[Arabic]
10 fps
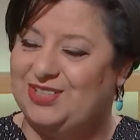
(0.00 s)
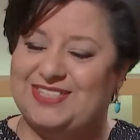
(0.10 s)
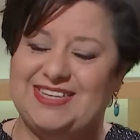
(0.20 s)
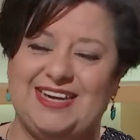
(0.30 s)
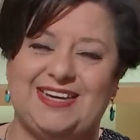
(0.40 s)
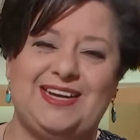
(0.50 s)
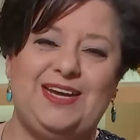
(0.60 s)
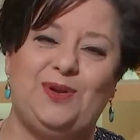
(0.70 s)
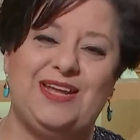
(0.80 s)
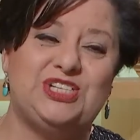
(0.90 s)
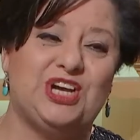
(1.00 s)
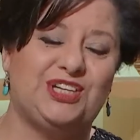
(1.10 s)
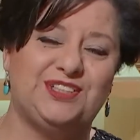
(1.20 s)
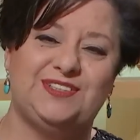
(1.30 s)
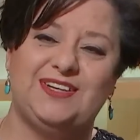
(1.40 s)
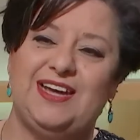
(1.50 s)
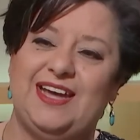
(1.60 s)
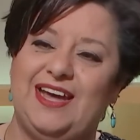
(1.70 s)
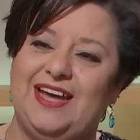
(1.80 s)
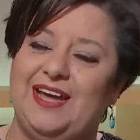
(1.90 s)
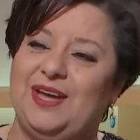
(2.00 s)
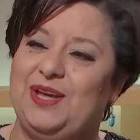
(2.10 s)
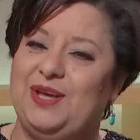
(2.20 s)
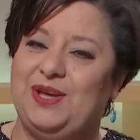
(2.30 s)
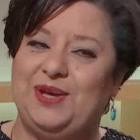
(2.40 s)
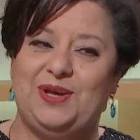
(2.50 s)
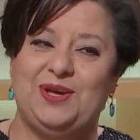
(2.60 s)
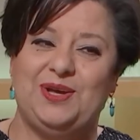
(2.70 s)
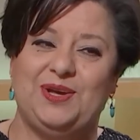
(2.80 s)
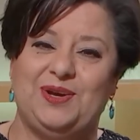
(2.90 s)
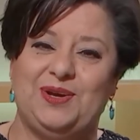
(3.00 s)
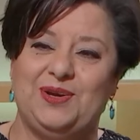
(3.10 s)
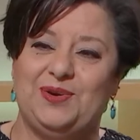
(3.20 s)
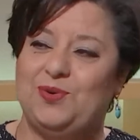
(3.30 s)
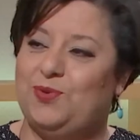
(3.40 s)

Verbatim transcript: الجزائري ليجانت آه،